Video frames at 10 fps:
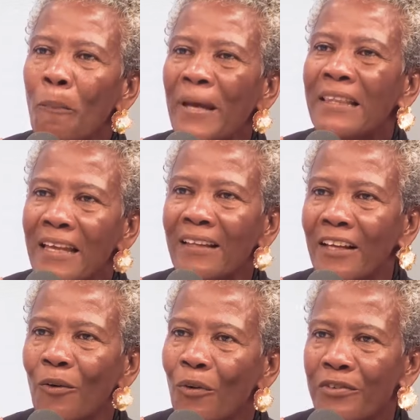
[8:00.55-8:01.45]
un
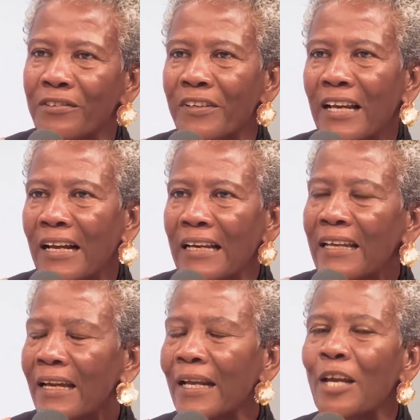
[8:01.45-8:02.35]
pendiente con Josefina
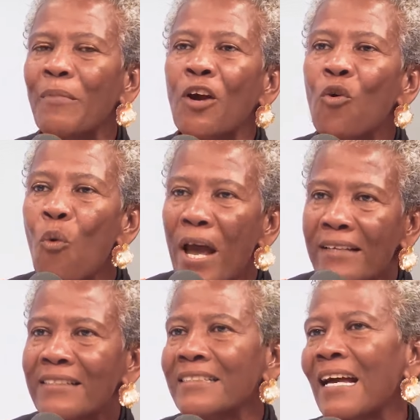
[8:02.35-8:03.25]
Klinger que me
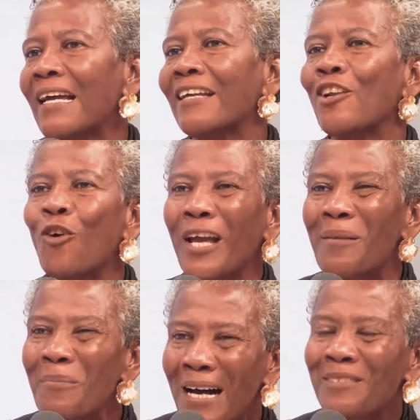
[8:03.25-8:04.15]
cuesta, es lo
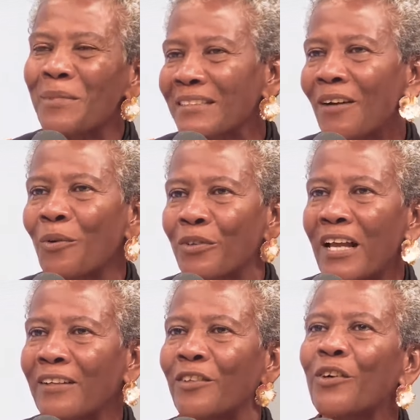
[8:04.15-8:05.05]
que más me está
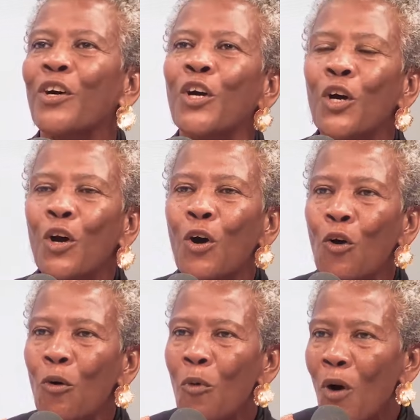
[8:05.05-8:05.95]
costando.
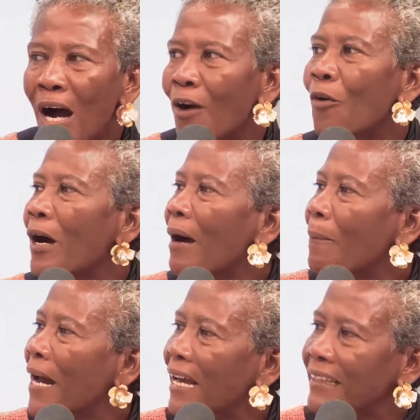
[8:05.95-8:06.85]
¿Cómo hago
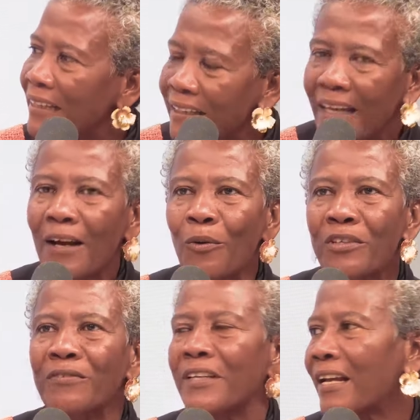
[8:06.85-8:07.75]
para atender a
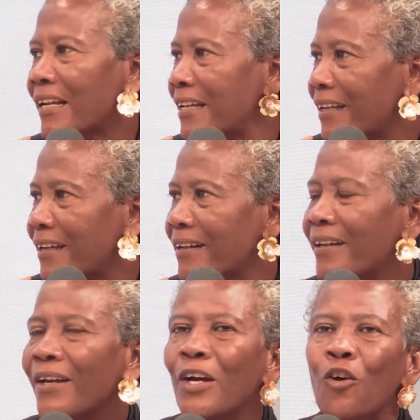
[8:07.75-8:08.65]
Josefina Klinger?
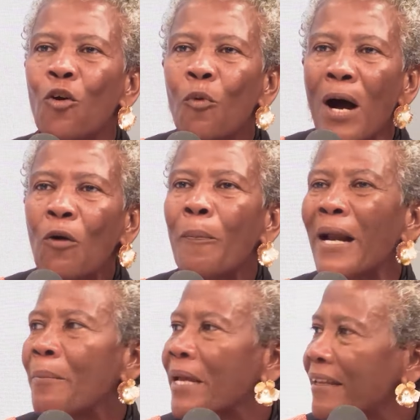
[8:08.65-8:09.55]
¿Cómo hago
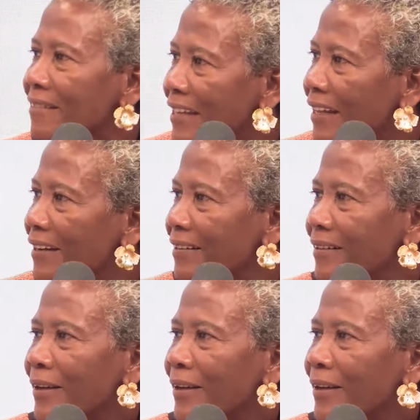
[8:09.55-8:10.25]
para merecer?